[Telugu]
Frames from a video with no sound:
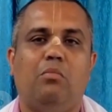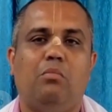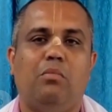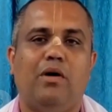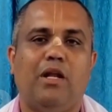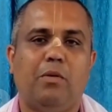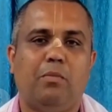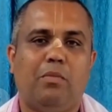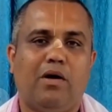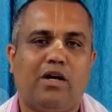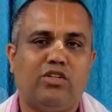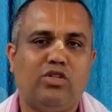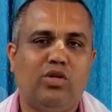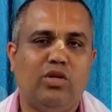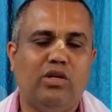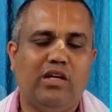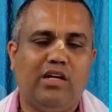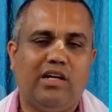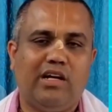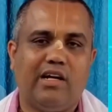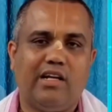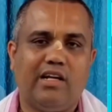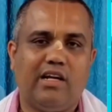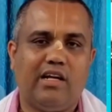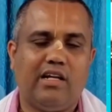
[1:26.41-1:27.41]
మన భక్తులు
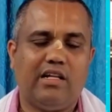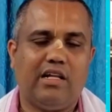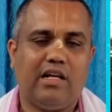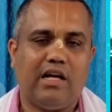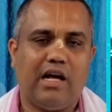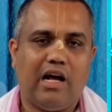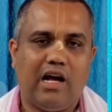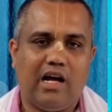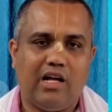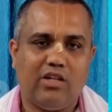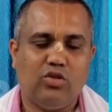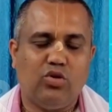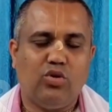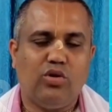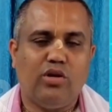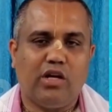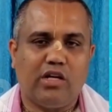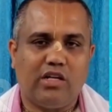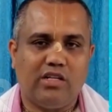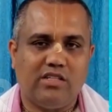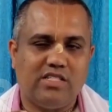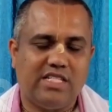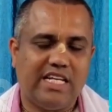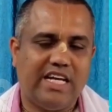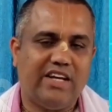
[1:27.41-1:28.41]
ఇక్కడ ఆ
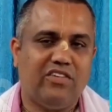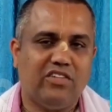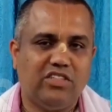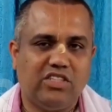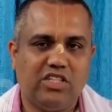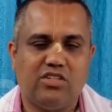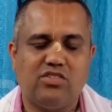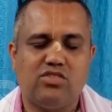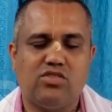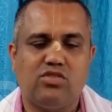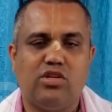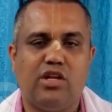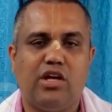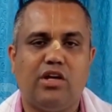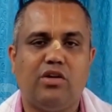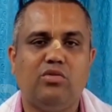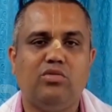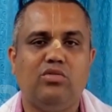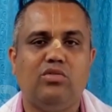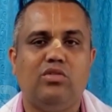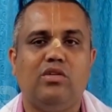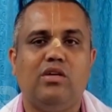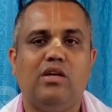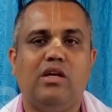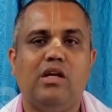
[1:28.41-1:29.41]
దూడకి సేవ చేస్తున్నారు
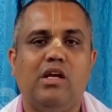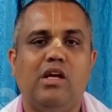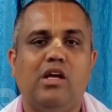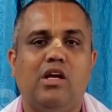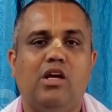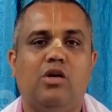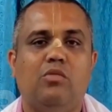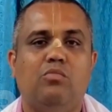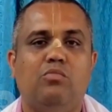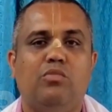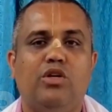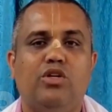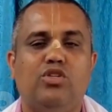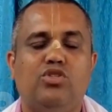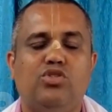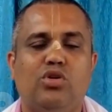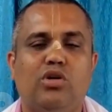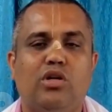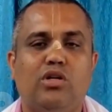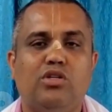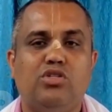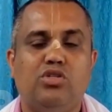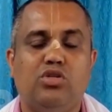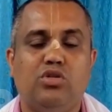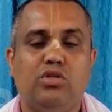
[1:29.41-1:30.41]
మీరు
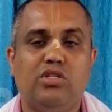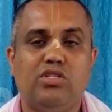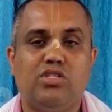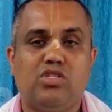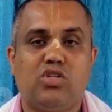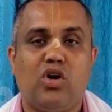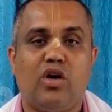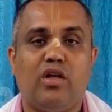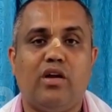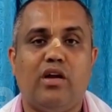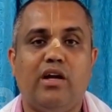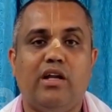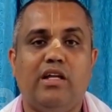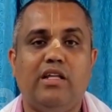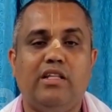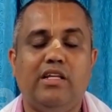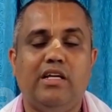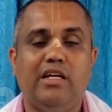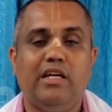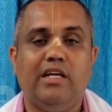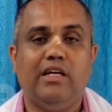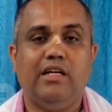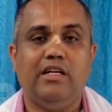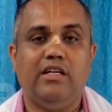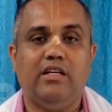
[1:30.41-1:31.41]
చూడొచ్చు ఇస్కాన్ అనేది
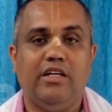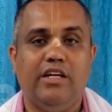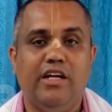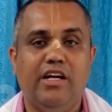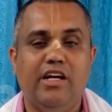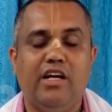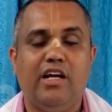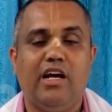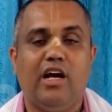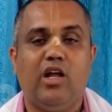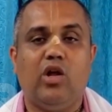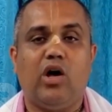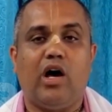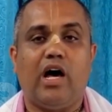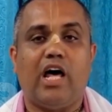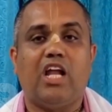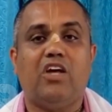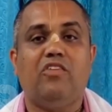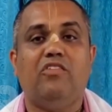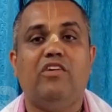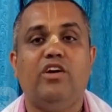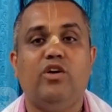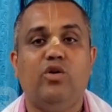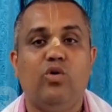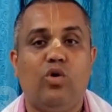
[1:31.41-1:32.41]
ఇండియాలో
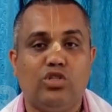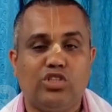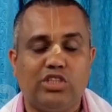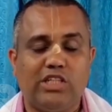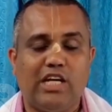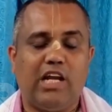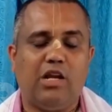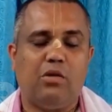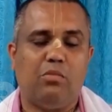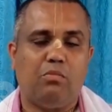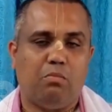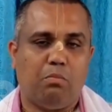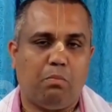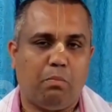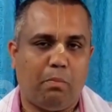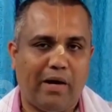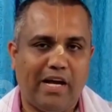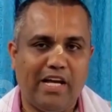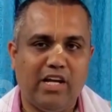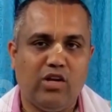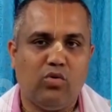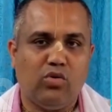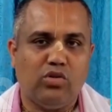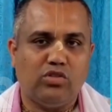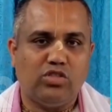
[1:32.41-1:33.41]
అరవై గోశాల
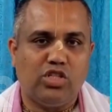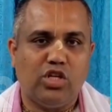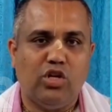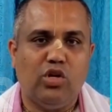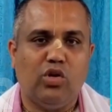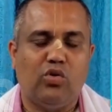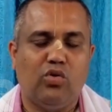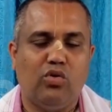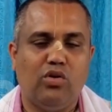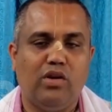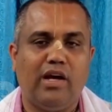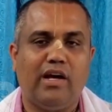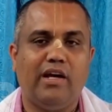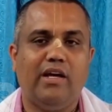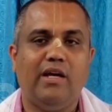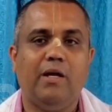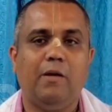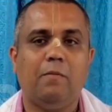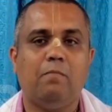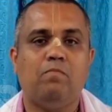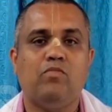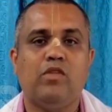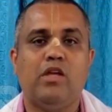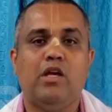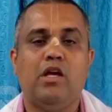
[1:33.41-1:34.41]
పైన చిలుకున్నాయి